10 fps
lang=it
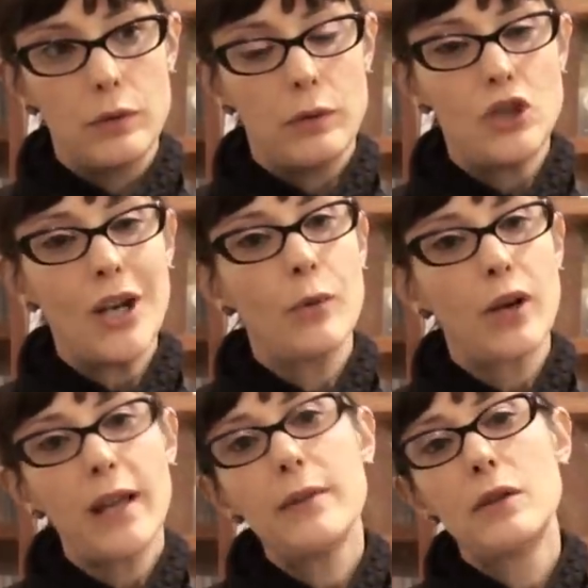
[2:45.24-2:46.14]
diciamo
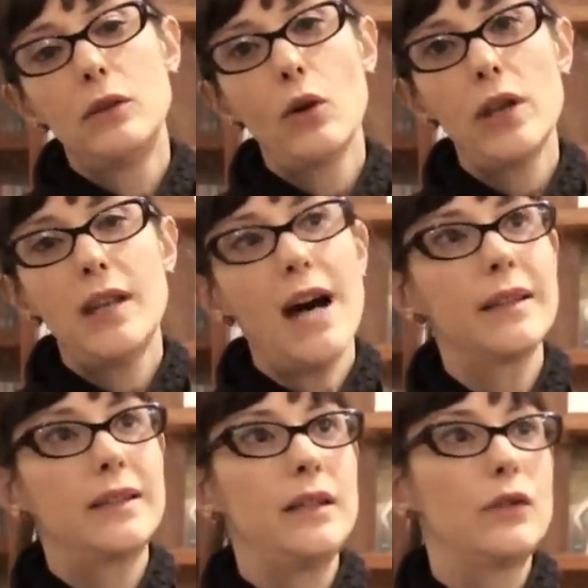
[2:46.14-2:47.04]
che noi
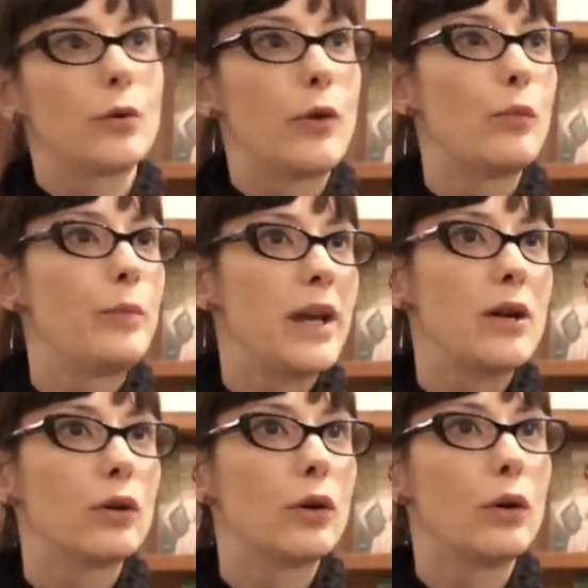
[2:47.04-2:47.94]
nati insomma, in un
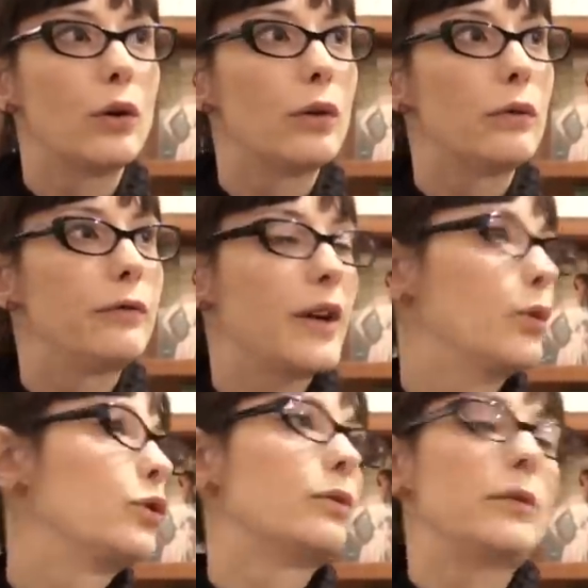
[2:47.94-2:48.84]
periodo, fai
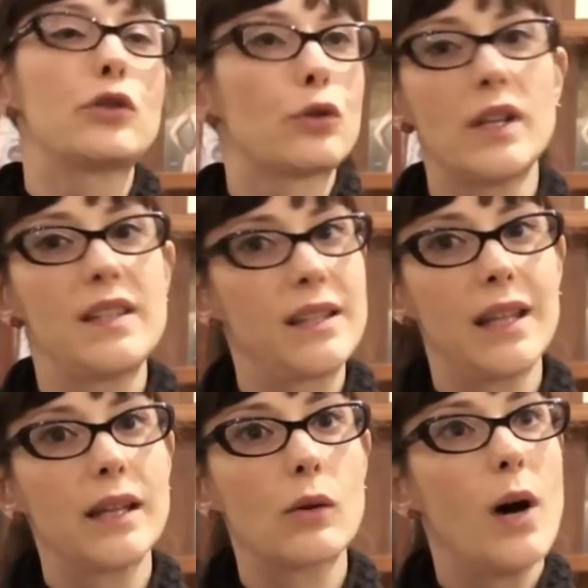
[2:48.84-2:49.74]
conto, io sono del
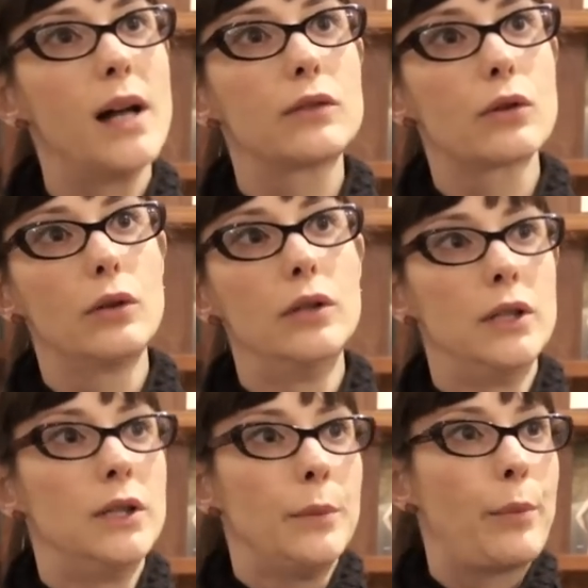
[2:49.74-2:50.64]
74,
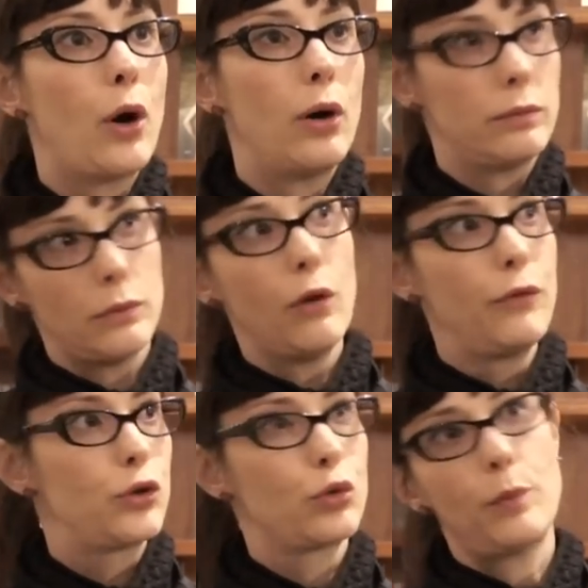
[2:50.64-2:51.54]
però ho
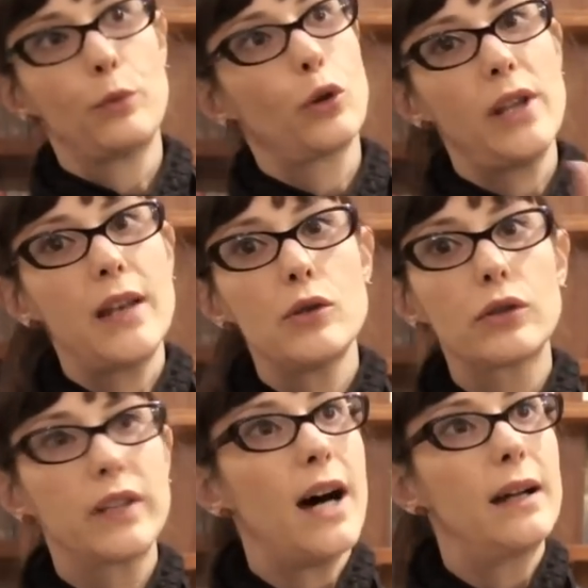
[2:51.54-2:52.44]
vissuto appunto gli anni
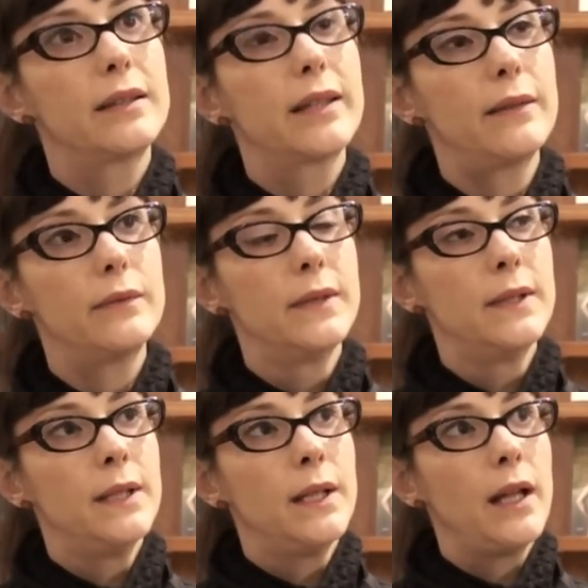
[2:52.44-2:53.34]
80,
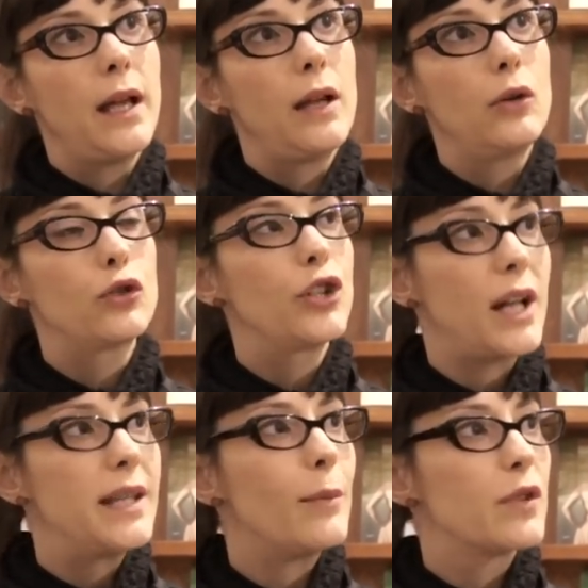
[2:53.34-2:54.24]
eh, non ci
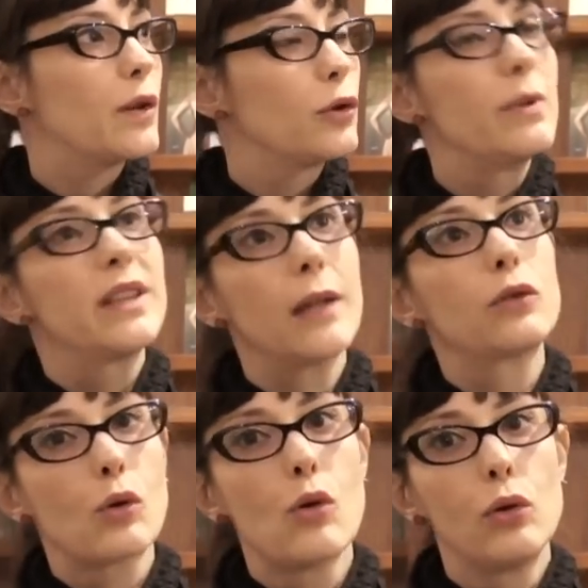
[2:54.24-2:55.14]
rendiamo secondo me
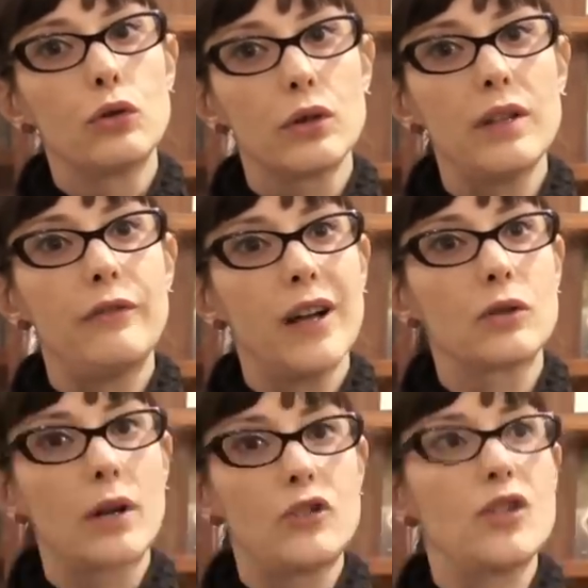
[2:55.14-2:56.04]
tanto conto del
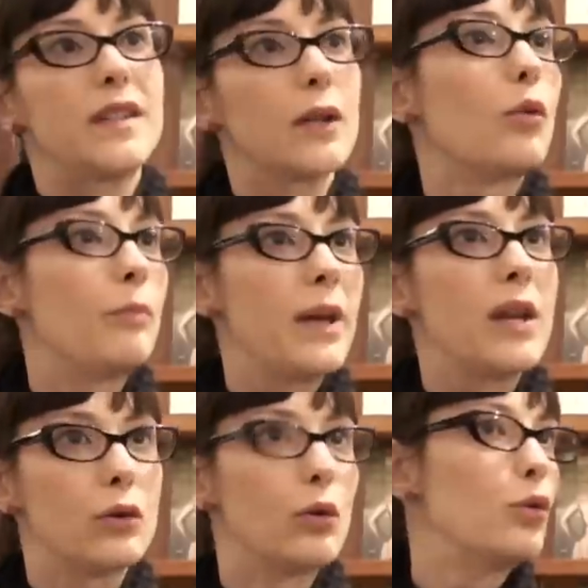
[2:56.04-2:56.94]
fatto che c'è stato un
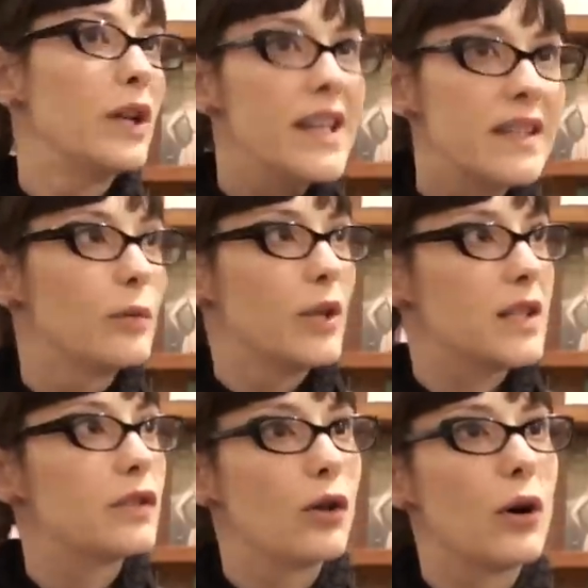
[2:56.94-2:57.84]
periodo lunghissimo
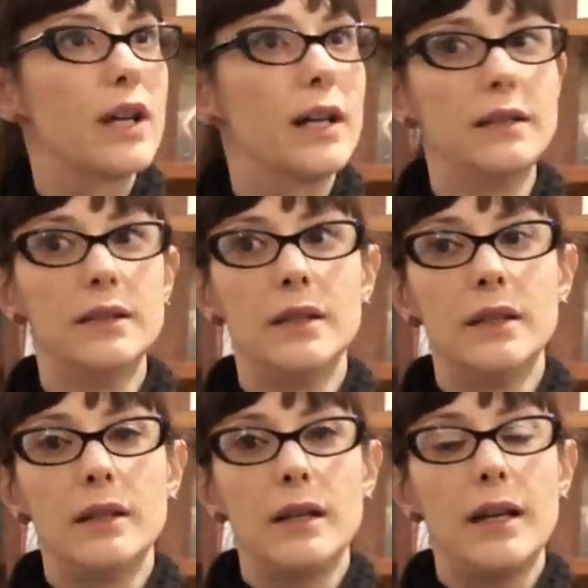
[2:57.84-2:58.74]
della storia
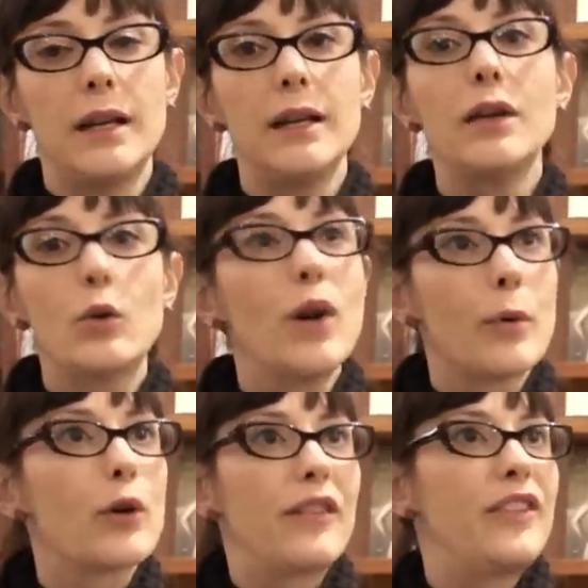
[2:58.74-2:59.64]
eh, in cui la
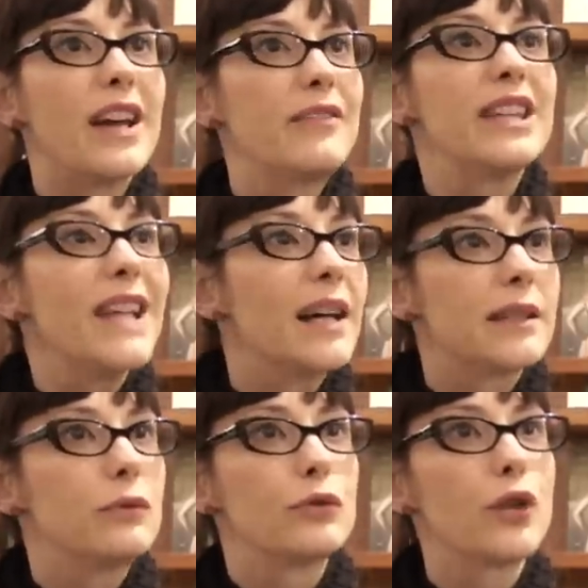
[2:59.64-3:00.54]
pornografia era
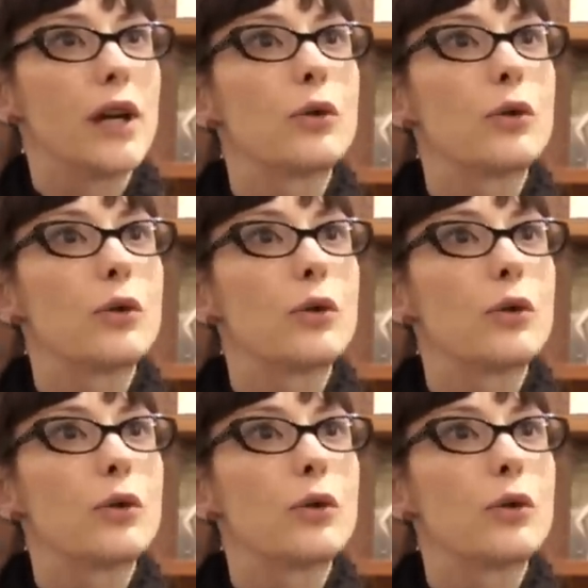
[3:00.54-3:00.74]
vietata, cioè